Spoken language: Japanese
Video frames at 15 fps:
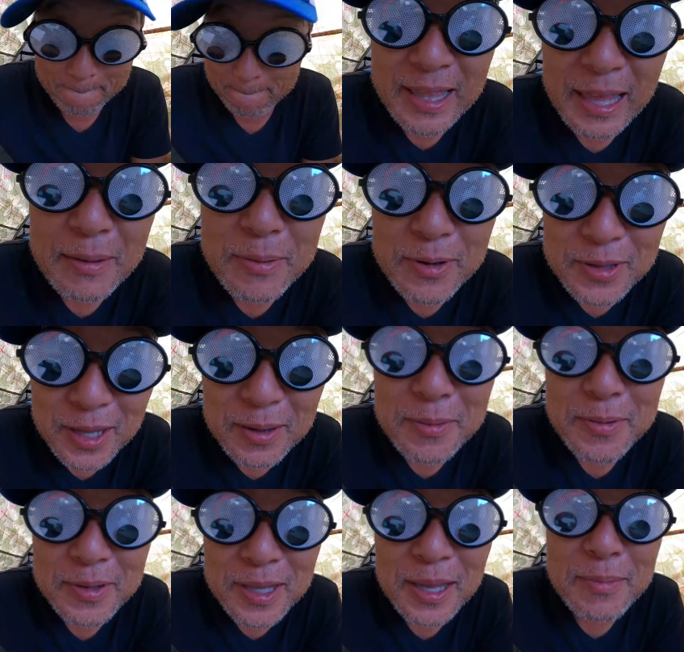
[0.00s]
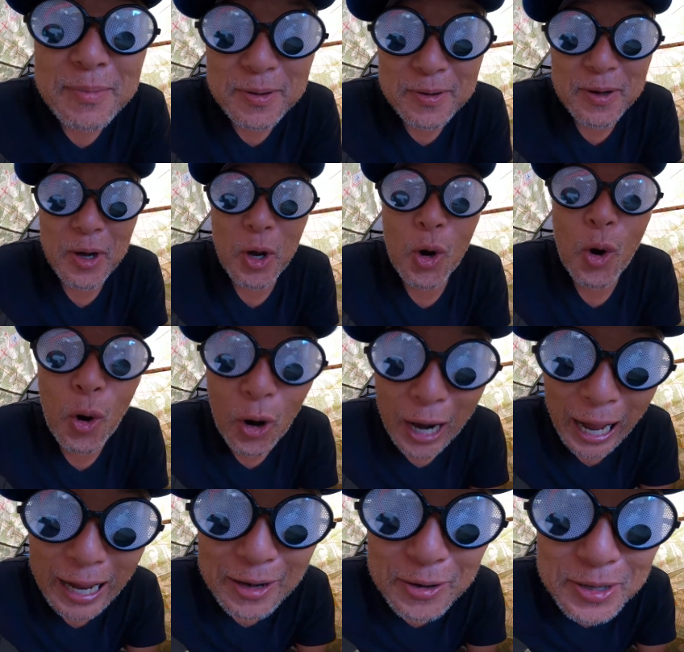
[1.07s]
でもでもでも、
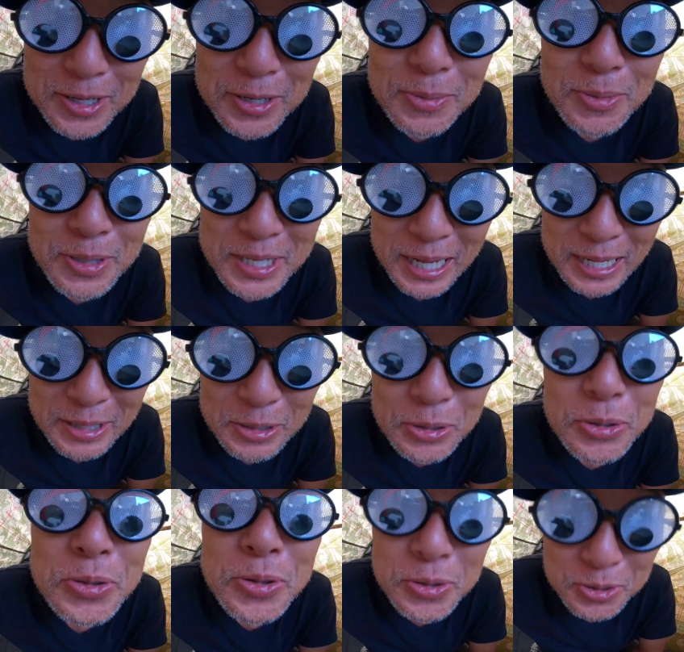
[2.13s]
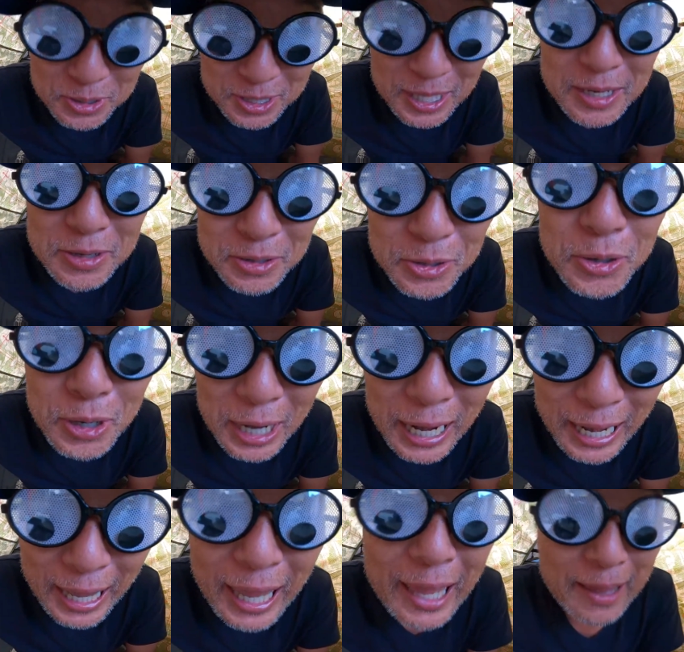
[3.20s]
他の人もちゃんと乗ってるよ、あ
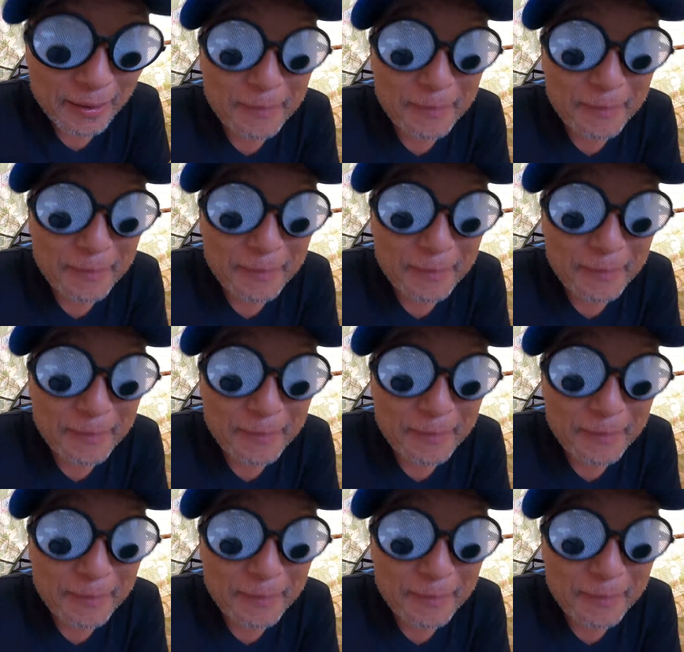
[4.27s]
れ。